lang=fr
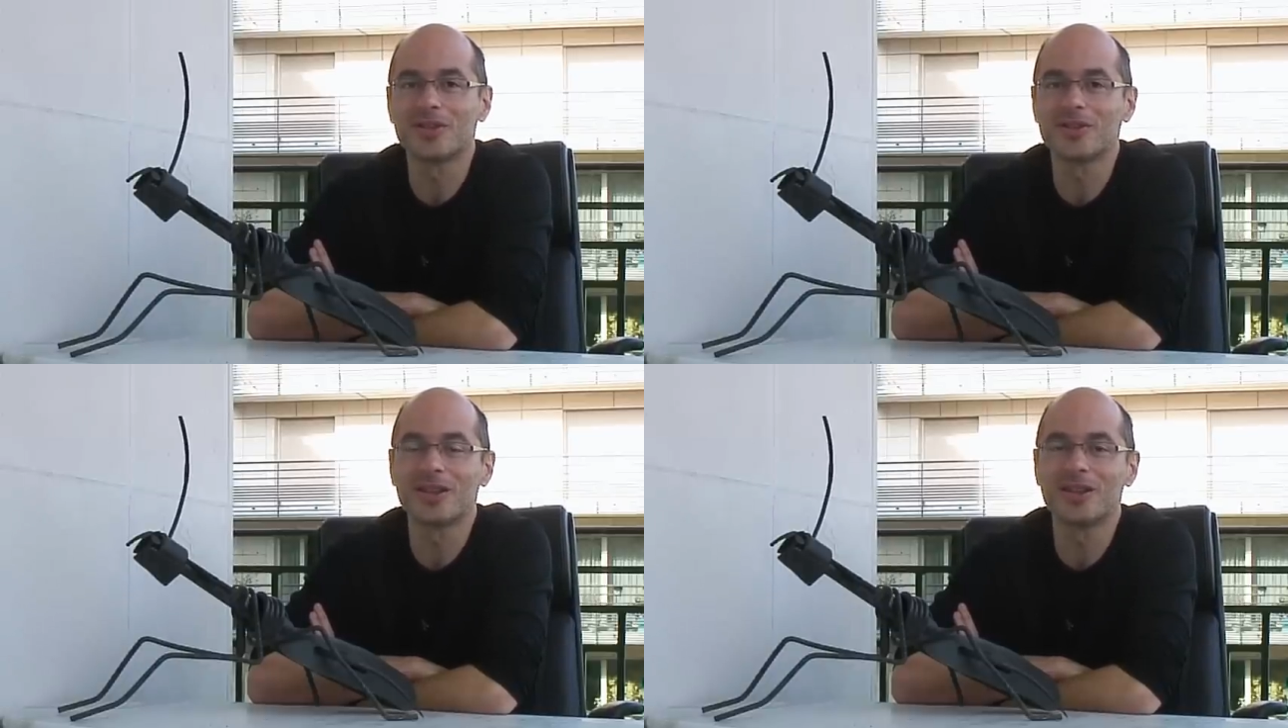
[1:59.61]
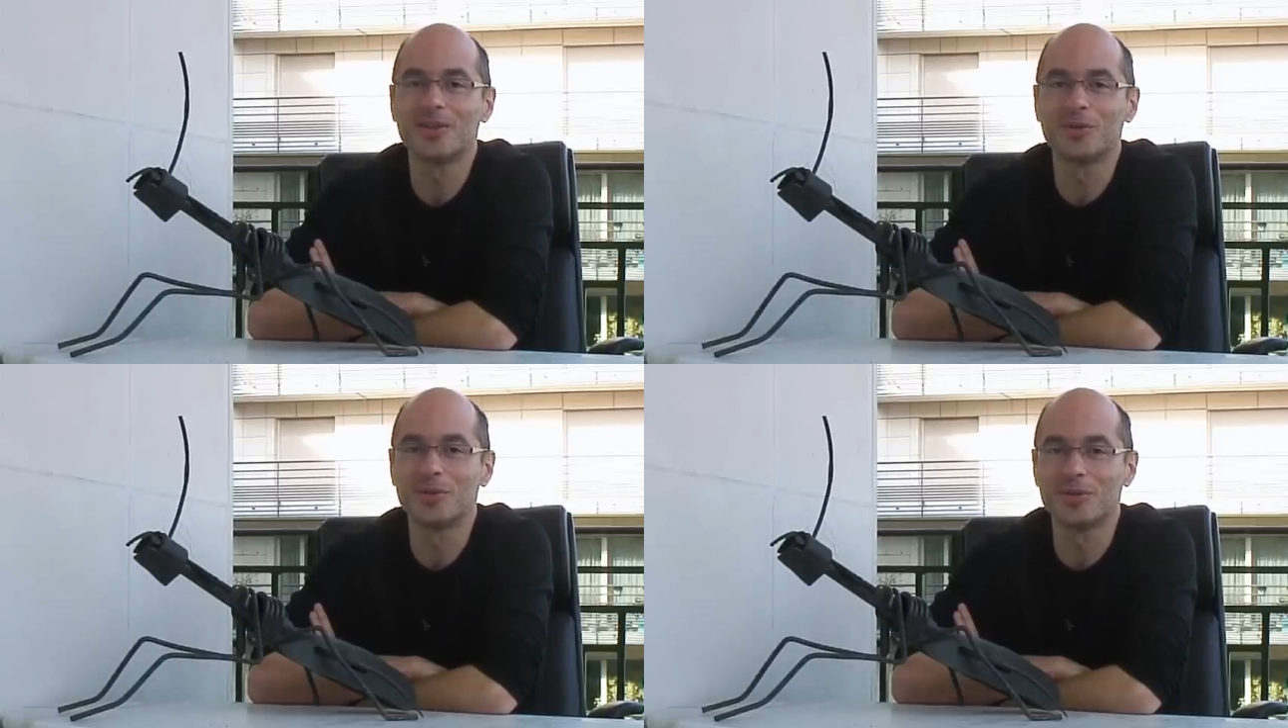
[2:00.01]
qui est en
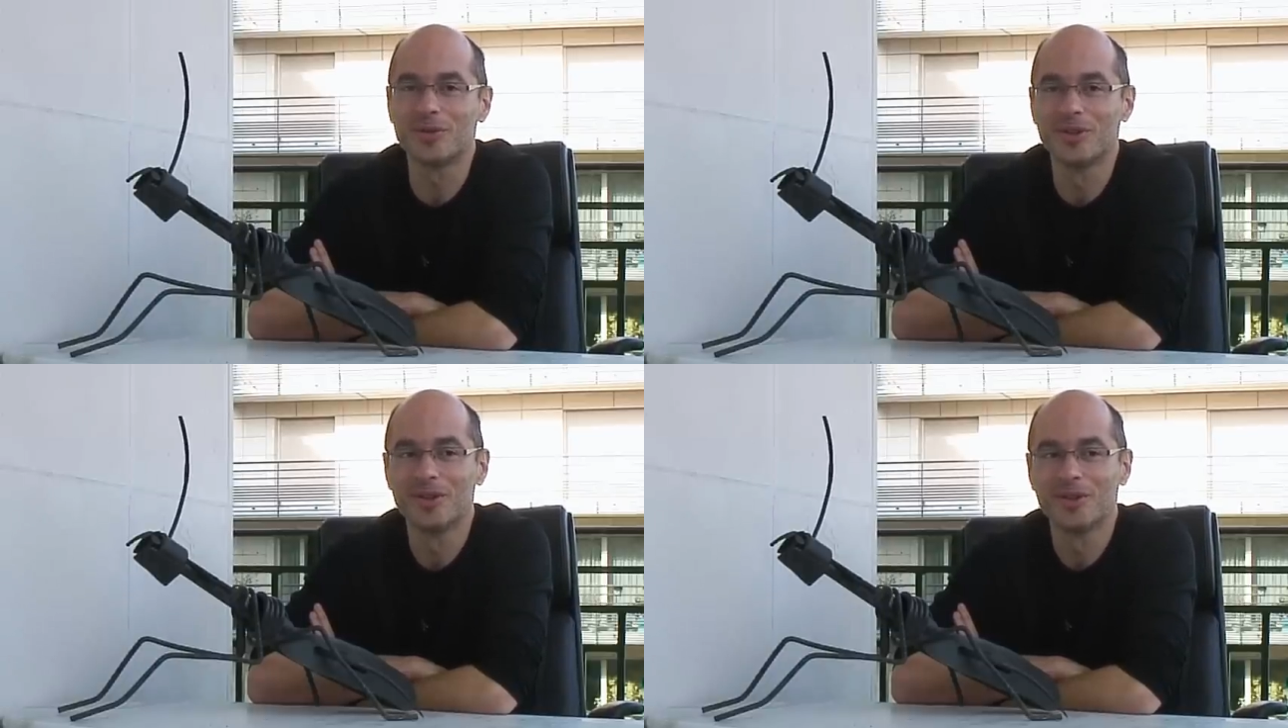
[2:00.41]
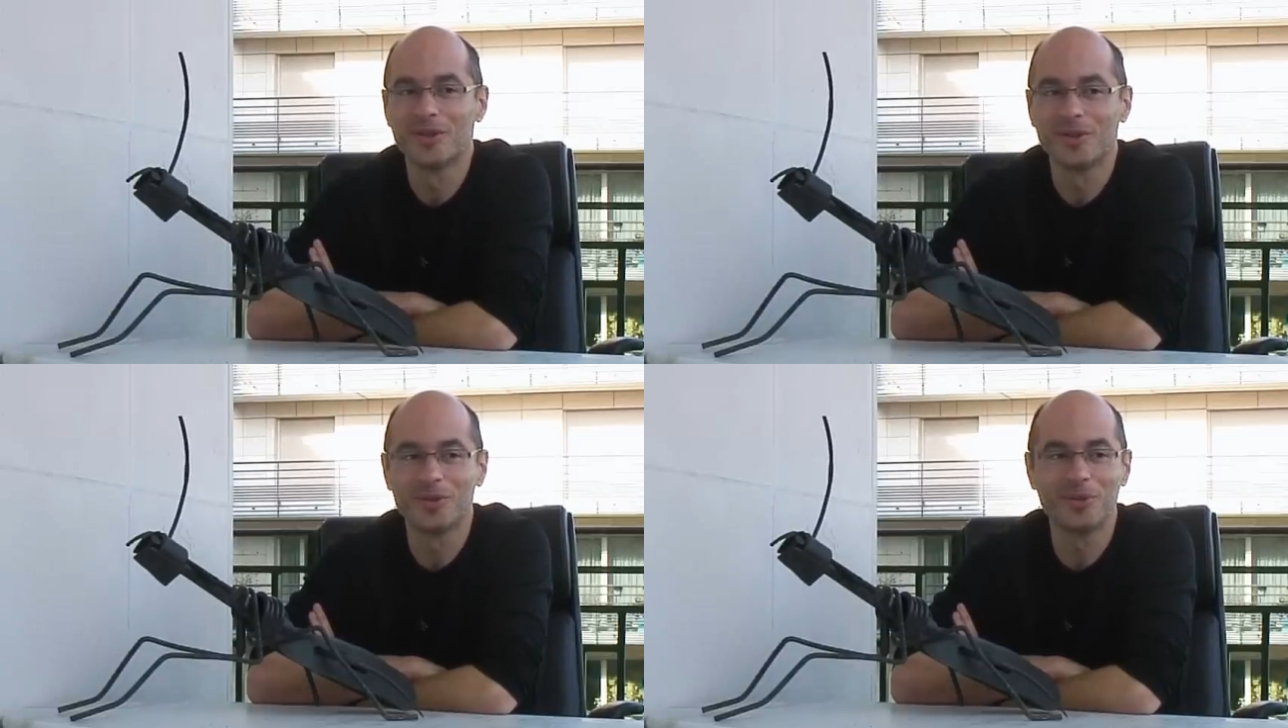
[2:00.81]
train de,
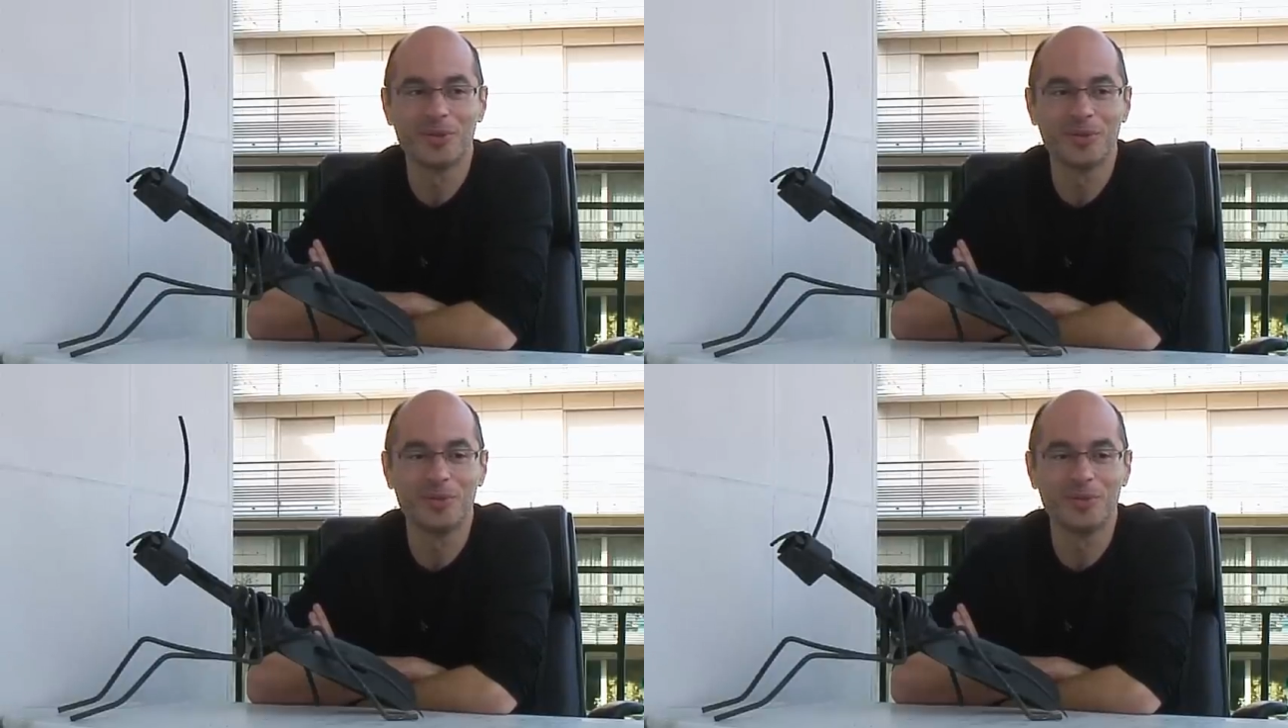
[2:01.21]
de